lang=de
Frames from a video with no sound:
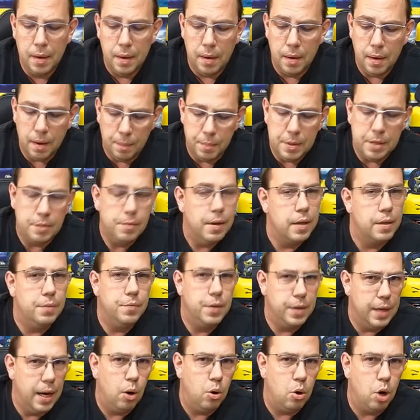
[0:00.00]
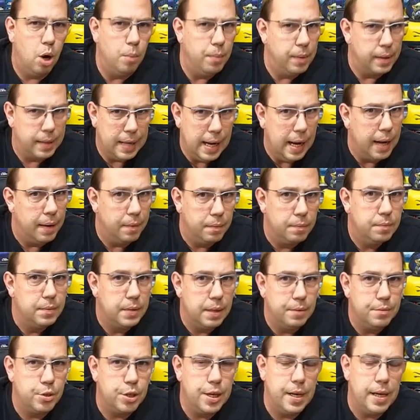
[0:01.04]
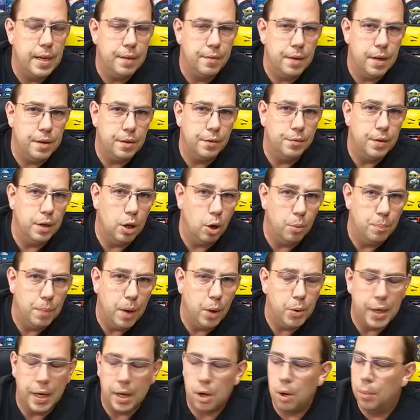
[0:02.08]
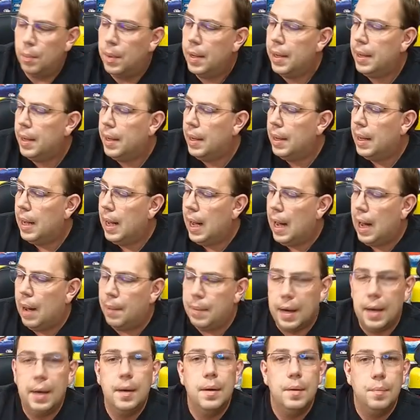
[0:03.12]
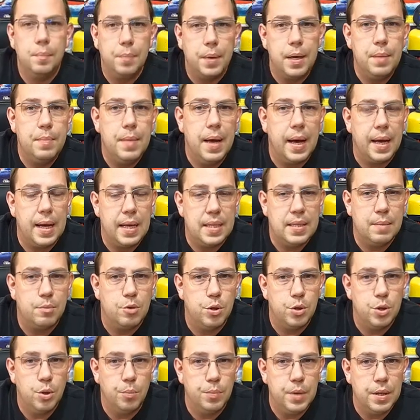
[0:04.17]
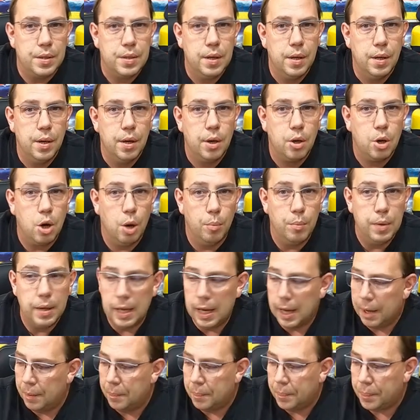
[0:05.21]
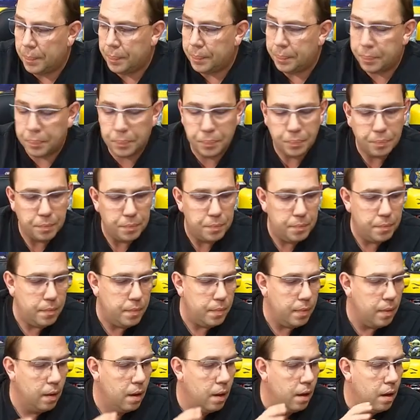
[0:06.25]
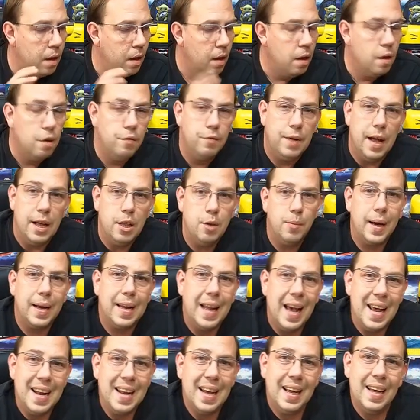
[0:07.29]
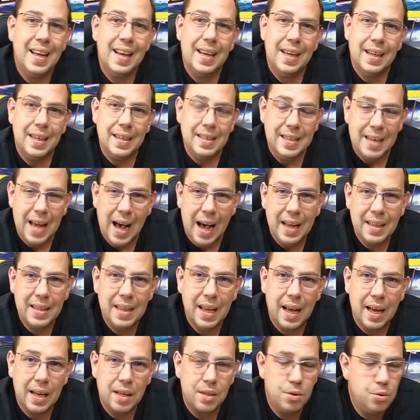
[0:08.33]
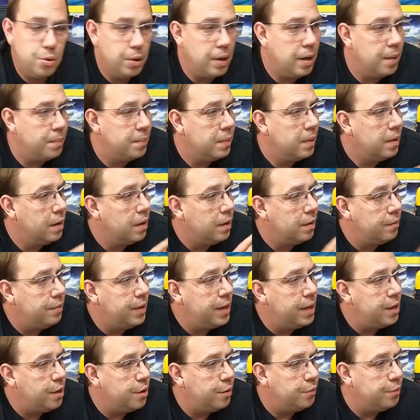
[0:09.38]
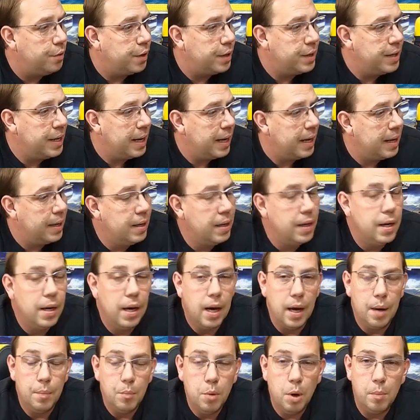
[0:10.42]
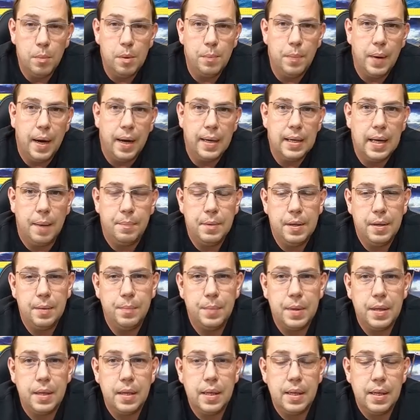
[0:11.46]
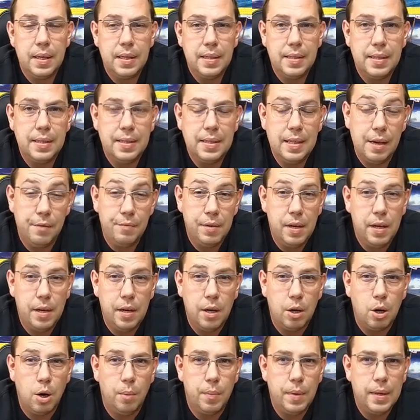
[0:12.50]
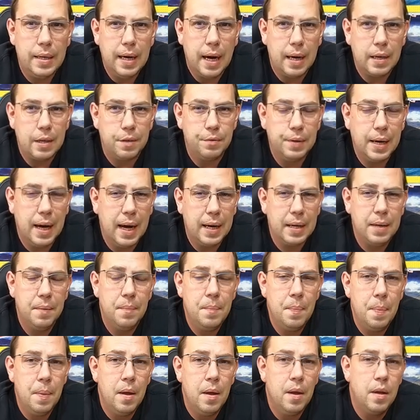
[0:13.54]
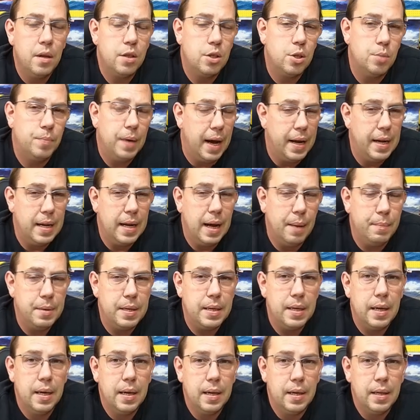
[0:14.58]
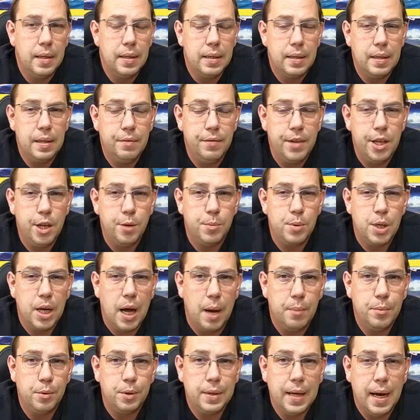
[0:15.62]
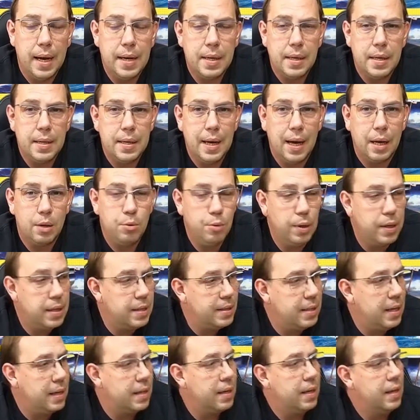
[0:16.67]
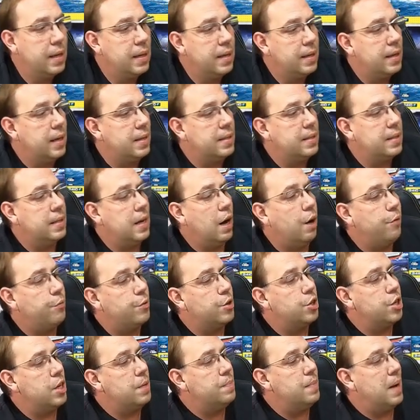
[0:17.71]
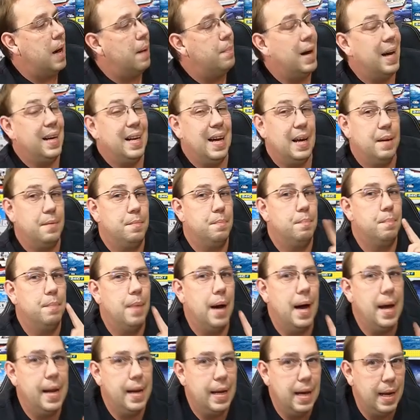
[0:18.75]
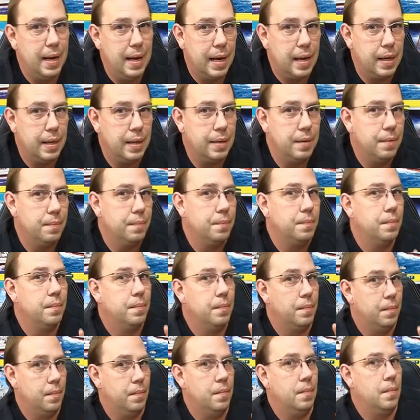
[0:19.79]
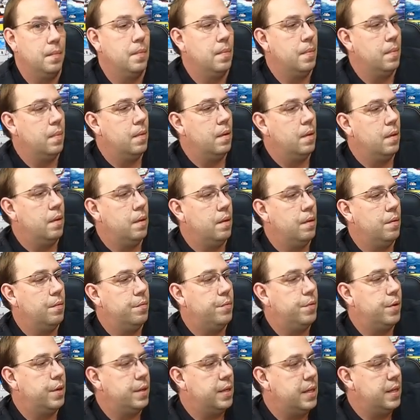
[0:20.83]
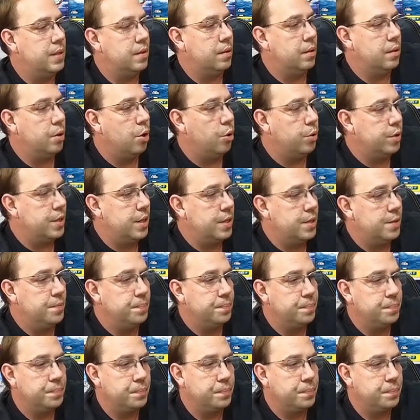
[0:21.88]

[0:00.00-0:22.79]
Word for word: äh, beziehungsweise wird auch kommen, klar. Selbstverständlich wird davon auch ein Bautech kommen. Aber primär geht es am Schluss um das Kombinieren. Vielleicht noch ein kleiner Nachtrag zu dem Video von der äh, Murmelbahn. Da habt ihr mich sehr viel in den Kommentaren gefragt. Zum einen habe ich die Videobeschreibung dahingehend aktualisiert, dass ich aufgeschrieben habe anhand meiner Längen von diesen Hoses,